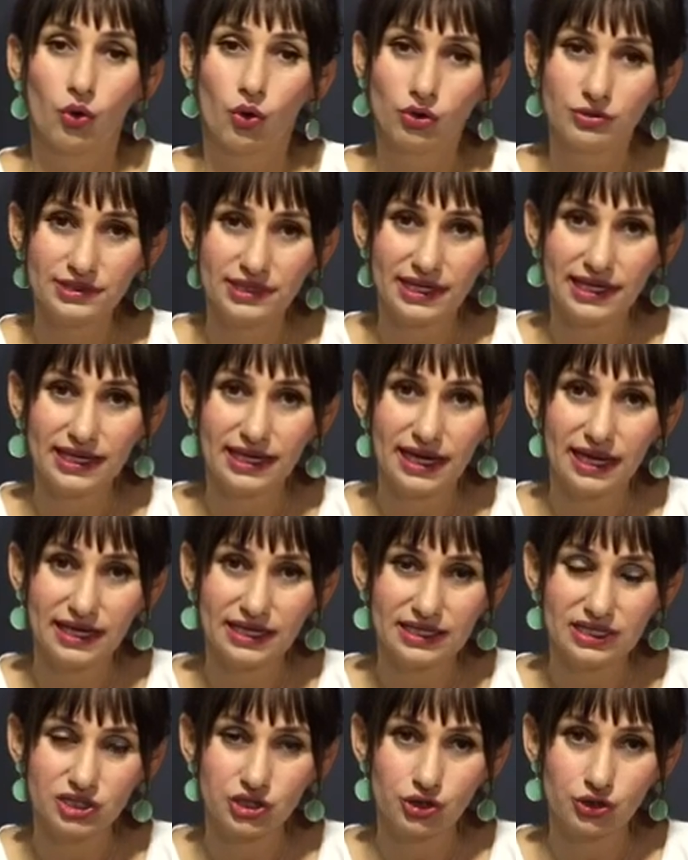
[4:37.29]
Otele
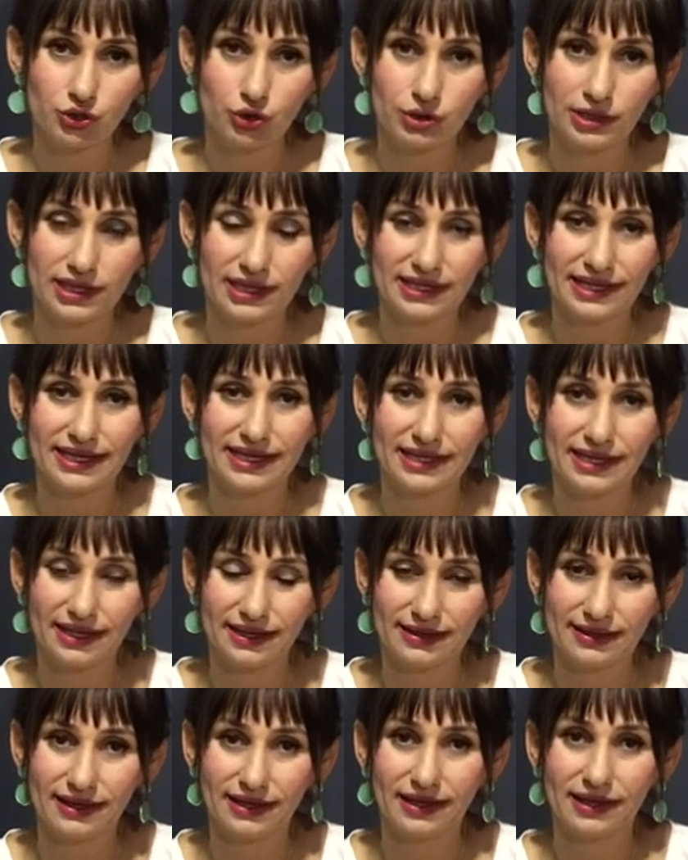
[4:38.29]
yerleşiyorlar.
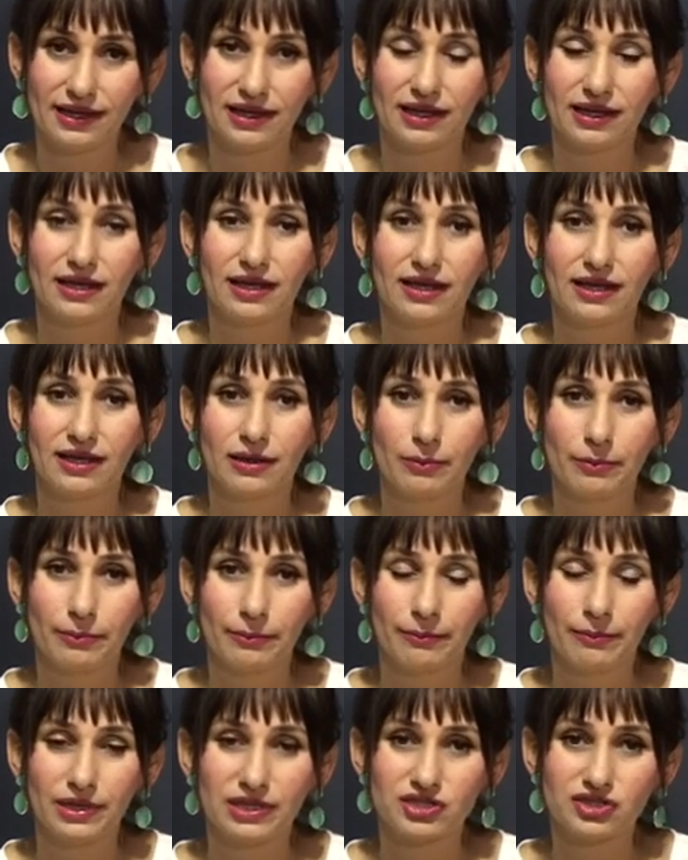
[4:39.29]
Genelde e,
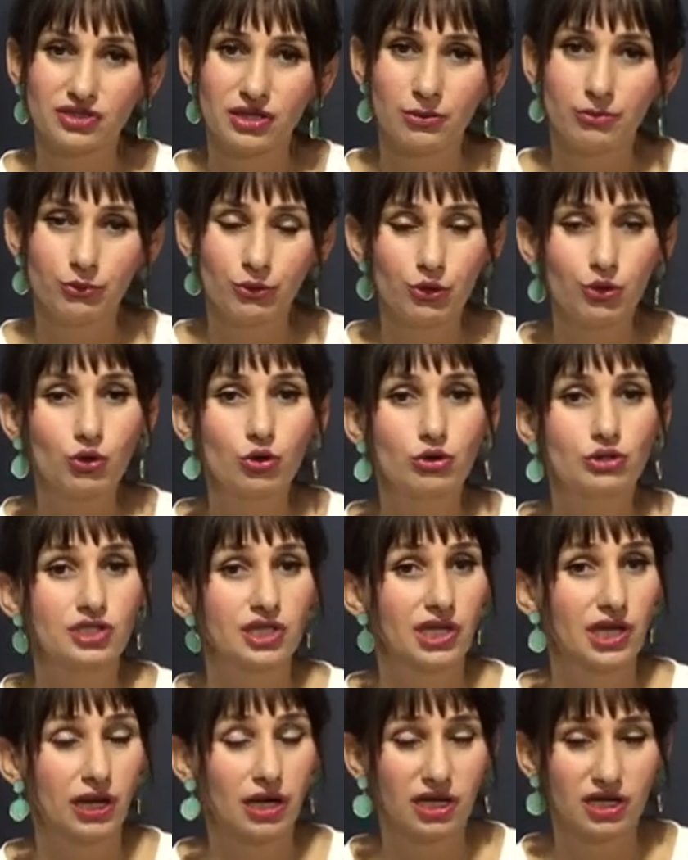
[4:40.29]
maçtan bir gün
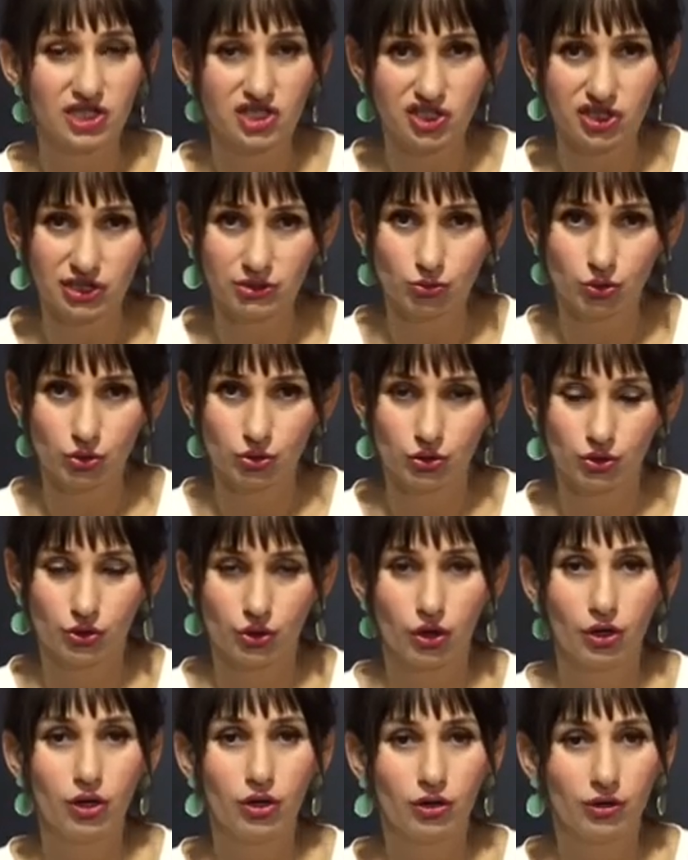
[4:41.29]
önceki akşam
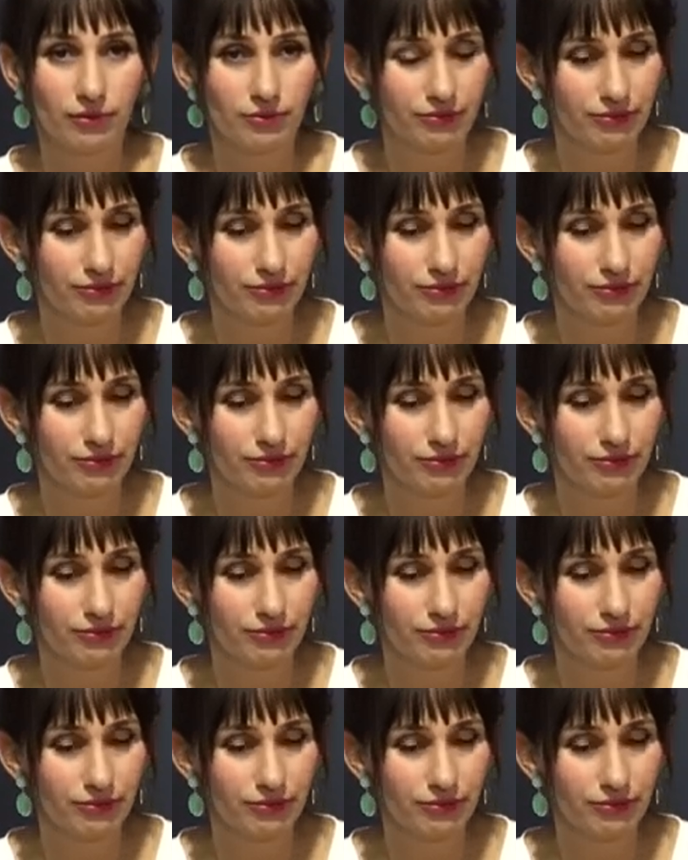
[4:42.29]
oluyor.